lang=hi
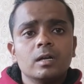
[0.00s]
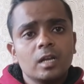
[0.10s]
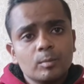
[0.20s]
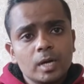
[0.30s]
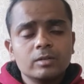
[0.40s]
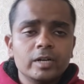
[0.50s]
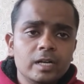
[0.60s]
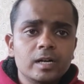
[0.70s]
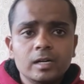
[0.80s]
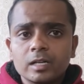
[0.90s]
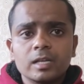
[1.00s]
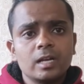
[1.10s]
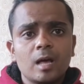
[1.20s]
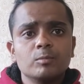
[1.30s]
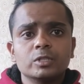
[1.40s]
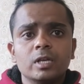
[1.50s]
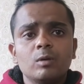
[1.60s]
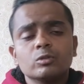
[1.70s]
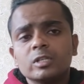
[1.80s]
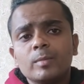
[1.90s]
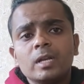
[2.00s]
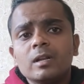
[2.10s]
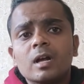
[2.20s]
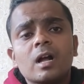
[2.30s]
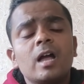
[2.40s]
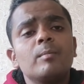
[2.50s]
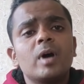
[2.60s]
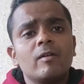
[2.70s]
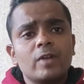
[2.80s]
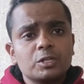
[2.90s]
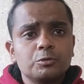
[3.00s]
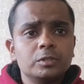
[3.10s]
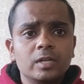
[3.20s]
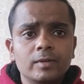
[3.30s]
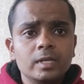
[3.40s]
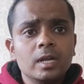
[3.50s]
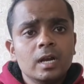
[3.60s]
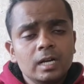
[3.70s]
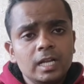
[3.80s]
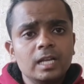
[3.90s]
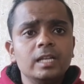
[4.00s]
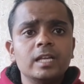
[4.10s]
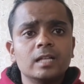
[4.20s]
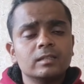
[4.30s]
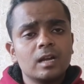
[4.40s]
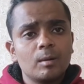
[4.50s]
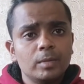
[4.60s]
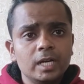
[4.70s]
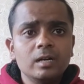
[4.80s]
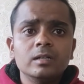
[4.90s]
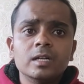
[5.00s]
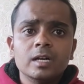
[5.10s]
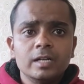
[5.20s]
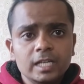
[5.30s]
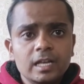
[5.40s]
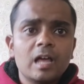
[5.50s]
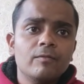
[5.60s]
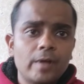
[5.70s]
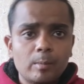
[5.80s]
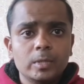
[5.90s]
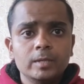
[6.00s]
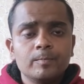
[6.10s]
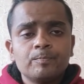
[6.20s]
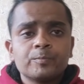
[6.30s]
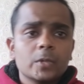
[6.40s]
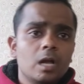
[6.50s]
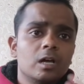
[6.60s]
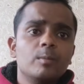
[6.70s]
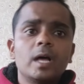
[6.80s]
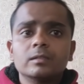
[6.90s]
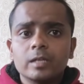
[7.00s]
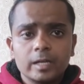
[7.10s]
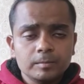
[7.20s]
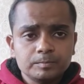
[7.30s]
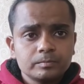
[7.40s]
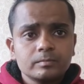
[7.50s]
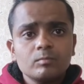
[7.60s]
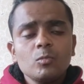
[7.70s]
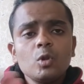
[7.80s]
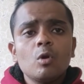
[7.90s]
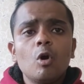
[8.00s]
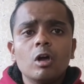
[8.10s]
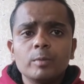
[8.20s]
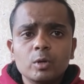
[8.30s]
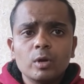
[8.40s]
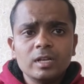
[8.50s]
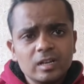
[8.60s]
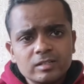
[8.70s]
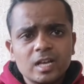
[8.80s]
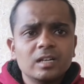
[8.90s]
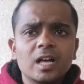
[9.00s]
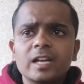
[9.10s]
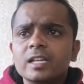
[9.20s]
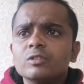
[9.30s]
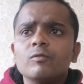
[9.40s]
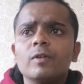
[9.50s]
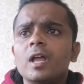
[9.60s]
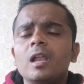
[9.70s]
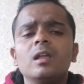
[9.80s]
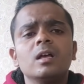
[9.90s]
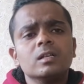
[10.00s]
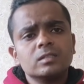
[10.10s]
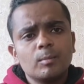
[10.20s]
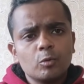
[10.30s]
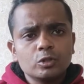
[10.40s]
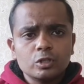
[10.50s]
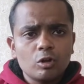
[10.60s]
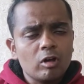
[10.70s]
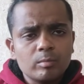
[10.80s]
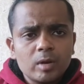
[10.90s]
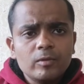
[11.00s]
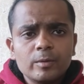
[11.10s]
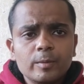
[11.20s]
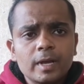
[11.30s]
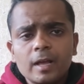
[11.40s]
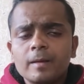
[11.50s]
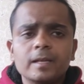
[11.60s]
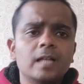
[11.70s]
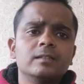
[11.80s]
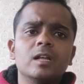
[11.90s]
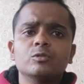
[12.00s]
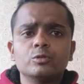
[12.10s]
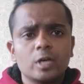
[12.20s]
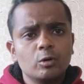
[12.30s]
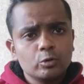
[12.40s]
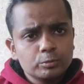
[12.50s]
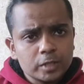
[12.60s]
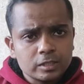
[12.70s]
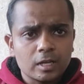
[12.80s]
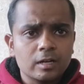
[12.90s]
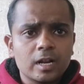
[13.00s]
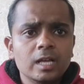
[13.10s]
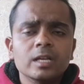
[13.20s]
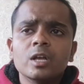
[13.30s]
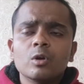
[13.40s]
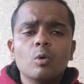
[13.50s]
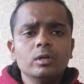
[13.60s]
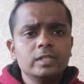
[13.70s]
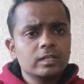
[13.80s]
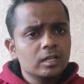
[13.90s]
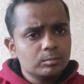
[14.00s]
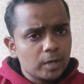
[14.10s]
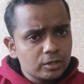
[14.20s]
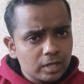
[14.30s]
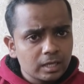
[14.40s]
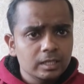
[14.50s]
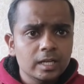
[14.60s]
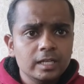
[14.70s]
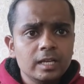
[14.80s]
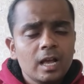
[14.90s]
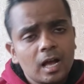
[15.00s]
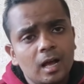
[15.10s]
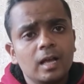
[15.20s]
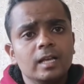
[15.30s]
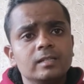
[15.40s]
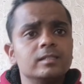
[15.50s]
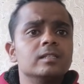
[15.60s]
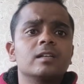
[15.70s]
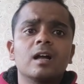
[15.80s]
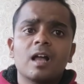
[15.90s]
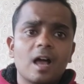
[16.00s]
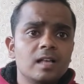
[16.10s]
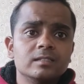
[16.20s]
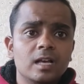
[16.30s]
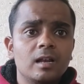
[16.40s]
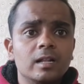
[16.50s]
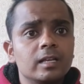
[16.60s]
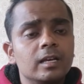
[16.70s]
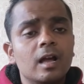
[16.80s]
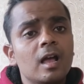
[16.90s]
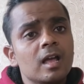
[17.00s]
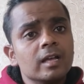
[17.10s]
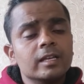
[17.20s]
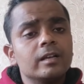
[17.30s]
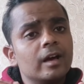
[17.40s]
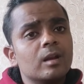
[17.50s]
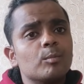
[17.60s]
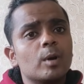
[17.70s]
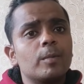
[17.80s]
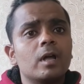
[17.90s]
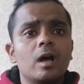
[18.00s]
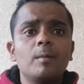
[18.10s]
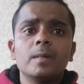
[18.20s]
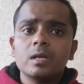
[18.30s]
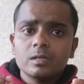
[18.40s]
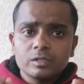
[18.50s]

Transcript: लगभग ट्रेन राइडर के नाम से है उसे मैंने रखा है माँ वैष्णो देवी डेली यात्रा अपडेट टी आर फैमिली अगर बात करें और भी कोई नई जानकारी की तो फिलहाल सब कुछ नॉर्मल वे में है यात्रा सुचारू रूप से चल रहा है कोई दिक्कत परेशानी नहीं है हाँ इस चीज़ का खास ख्याल रखिएगा कि गर्म कपड़ा आप